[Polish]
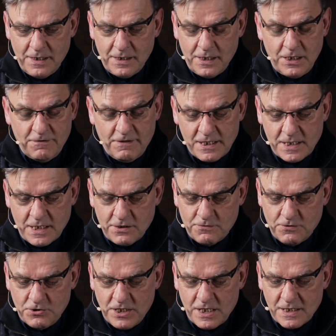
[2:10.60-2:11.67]
I werset
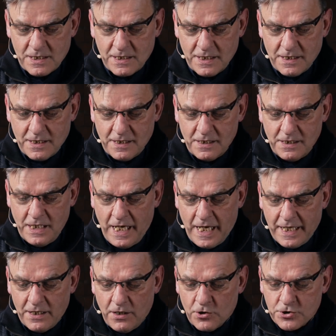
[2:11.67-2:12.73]
dwudziesty.
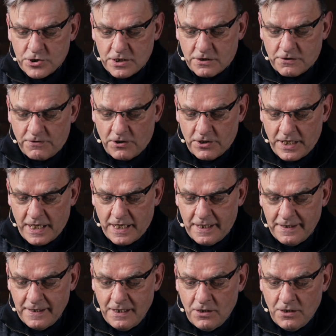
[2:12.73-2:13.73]
Niechaj oczy Twoje